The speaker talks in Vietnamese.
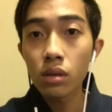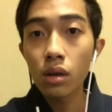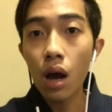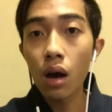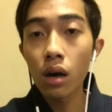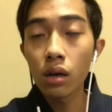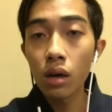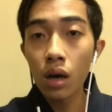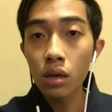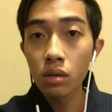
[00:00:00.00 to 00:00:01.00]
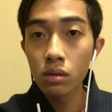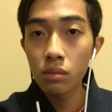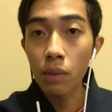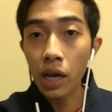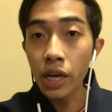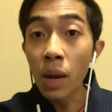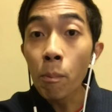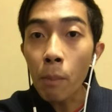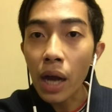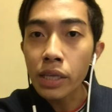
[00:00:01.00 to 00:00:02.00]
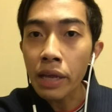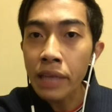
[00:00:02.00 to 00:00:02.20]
ờ ơi mà cái núm bằng trái